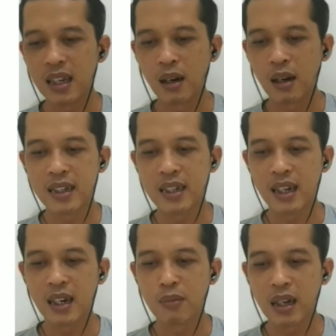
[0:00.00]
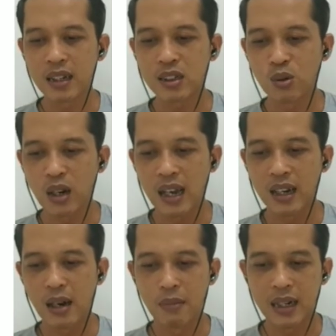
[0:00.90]
gambar diagram garis tunggal,
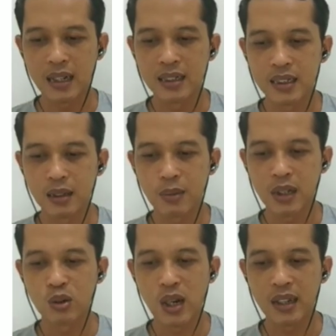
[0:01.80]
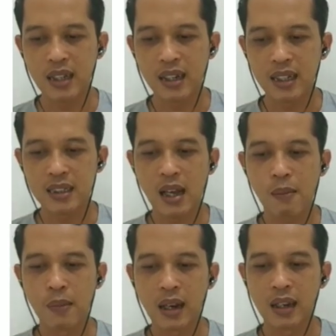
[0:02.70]
gambar rinci, perhitungan teknis,
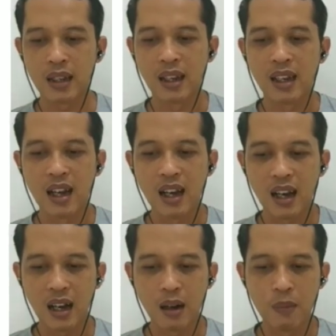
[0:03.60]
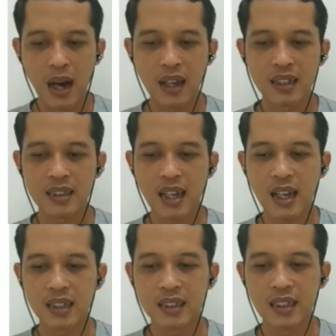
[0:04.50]
tabel uh, bahan
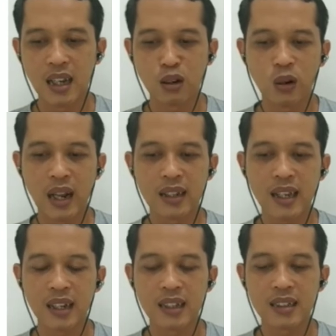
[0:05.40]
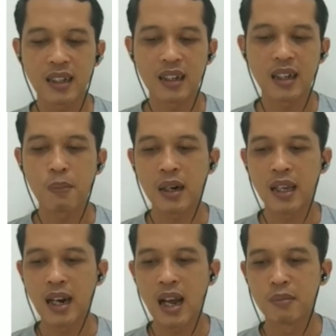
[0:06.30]
instalasi dan urean teknis serta
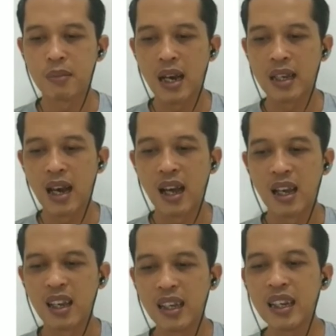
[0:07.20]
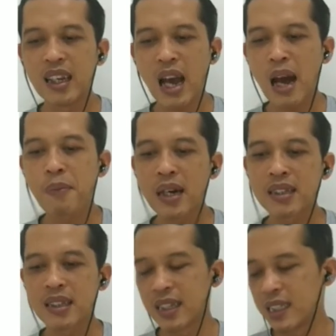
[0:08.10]
perkiraan biaya. Ini apa
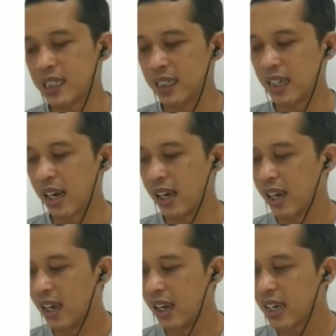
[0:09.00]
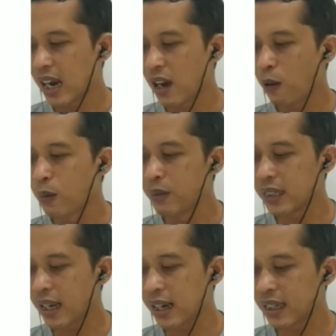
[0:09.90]
saja isinya? Ya kalau
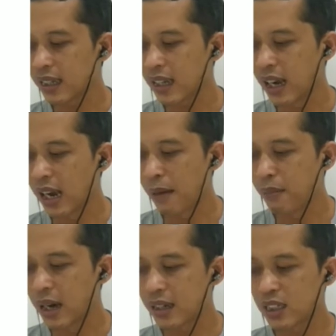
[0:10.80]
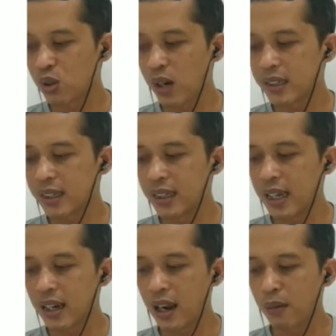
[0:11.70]
berbicara tentang gambar situasi ini
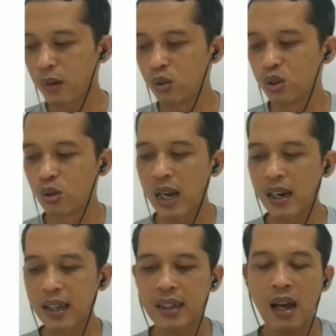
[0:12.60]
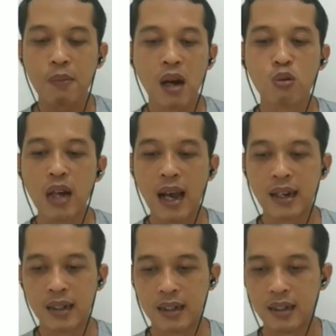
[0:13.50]
adalah menunjukkan letak bangunan.